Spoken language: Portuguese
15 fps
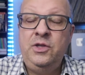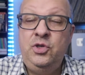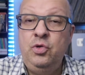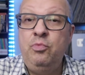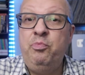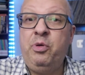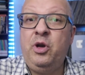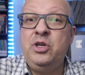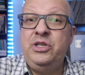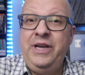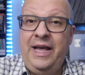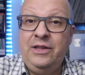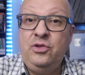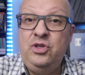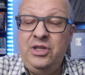de um
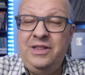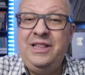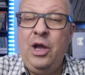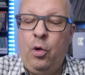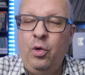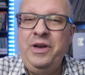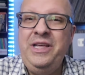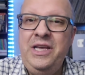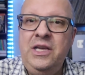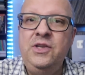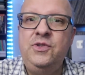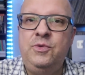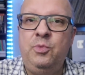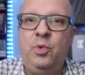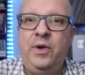projeto de
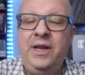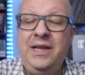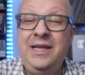terrorismo.